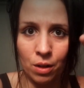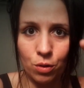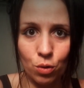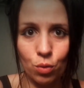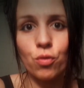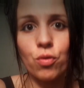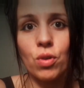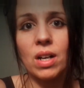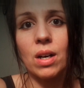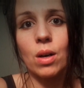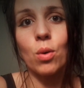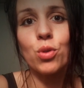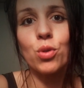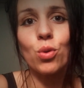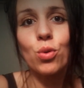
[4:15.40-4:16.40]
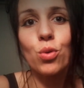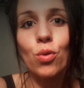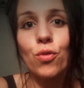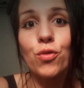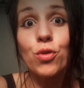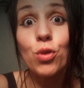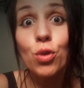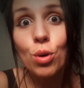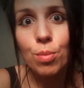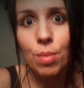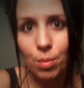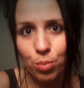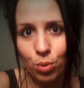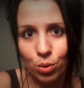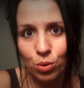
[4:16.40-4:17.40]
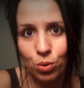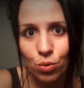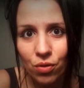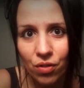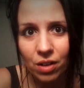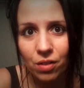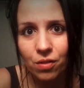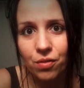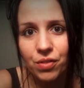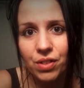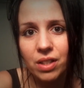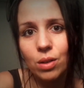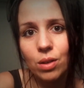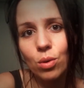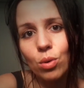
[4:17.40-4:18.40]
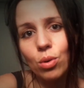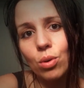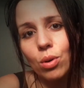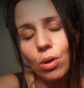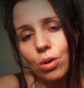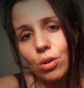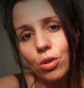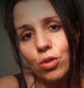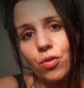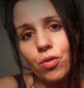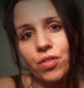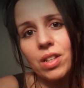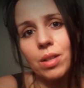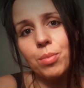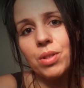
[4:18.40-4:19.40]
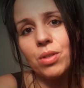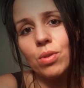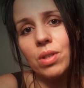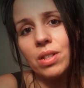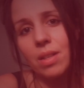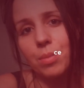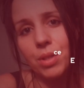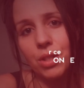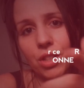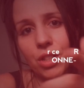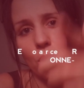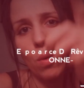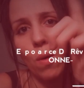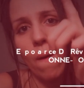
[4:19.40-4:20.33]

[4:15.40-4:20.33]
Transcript: Donc voilà, on se retrouve demain pour une nouvelle vidéo. Euh, je vous fais des bisous les amis. Ciao